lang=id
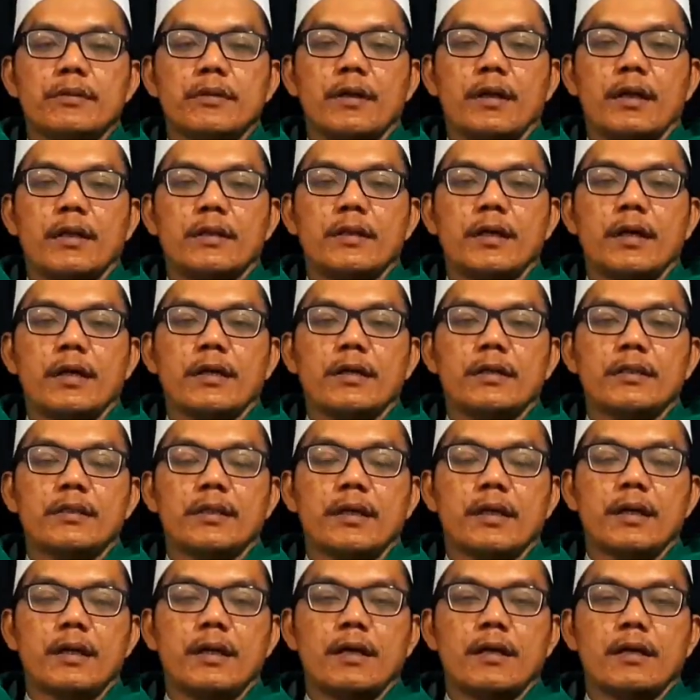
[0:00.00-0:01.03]
Kadang
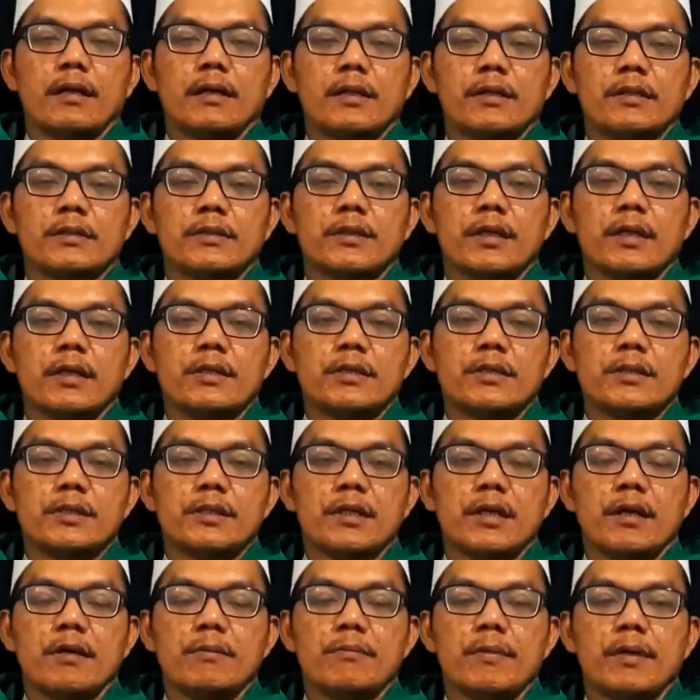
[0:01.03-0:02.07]
kita kerja
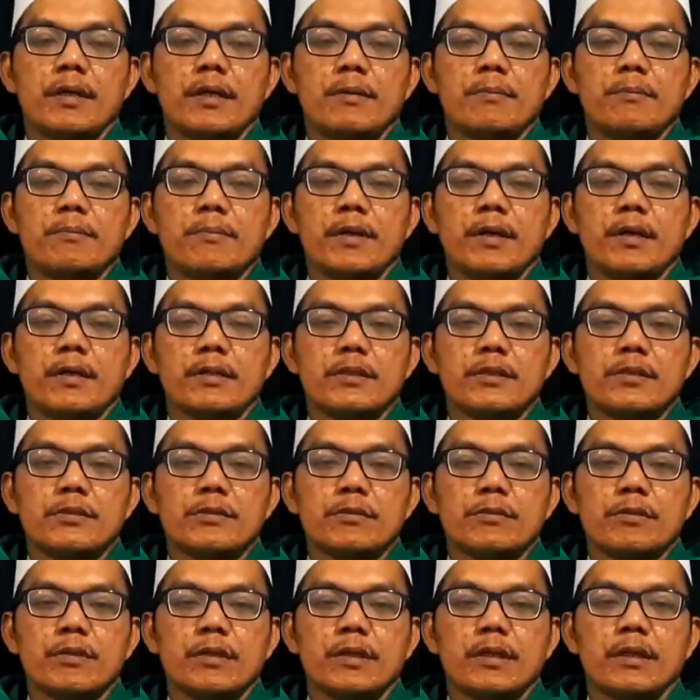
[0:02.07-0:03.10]
siang, malam, pagi,
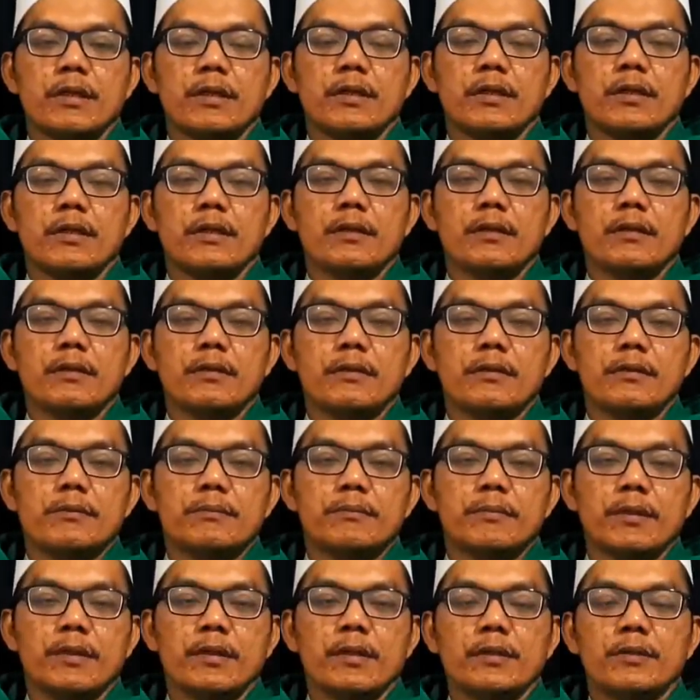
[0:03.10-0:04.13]
sore,
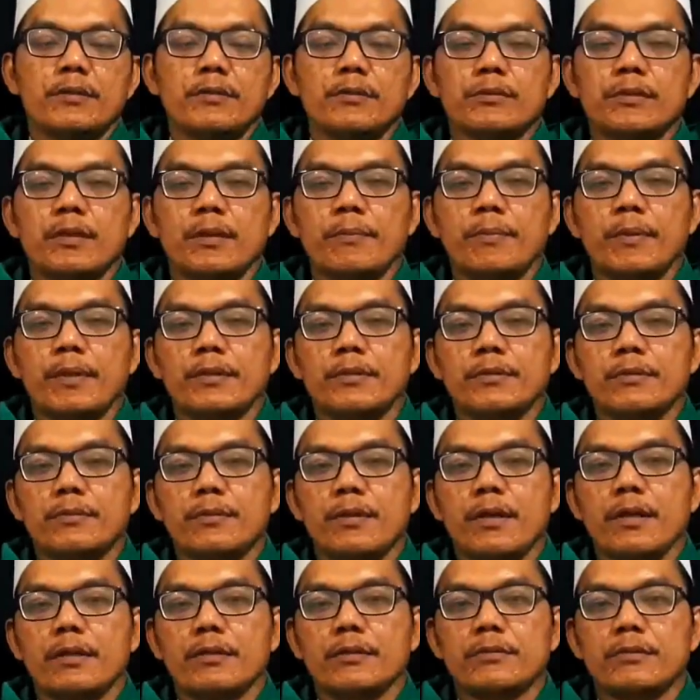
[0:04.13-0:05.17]
begitu dapat
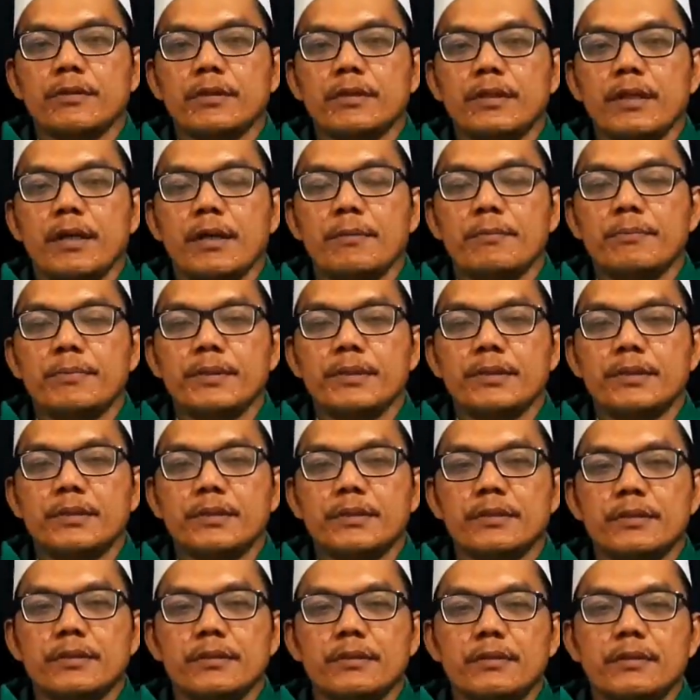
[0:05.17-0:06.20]
uang, duit
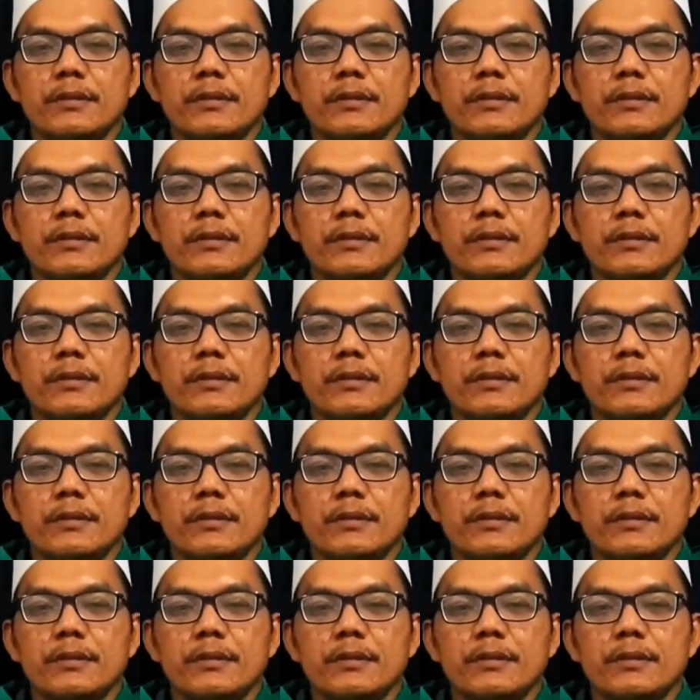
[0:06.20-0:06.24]
habis.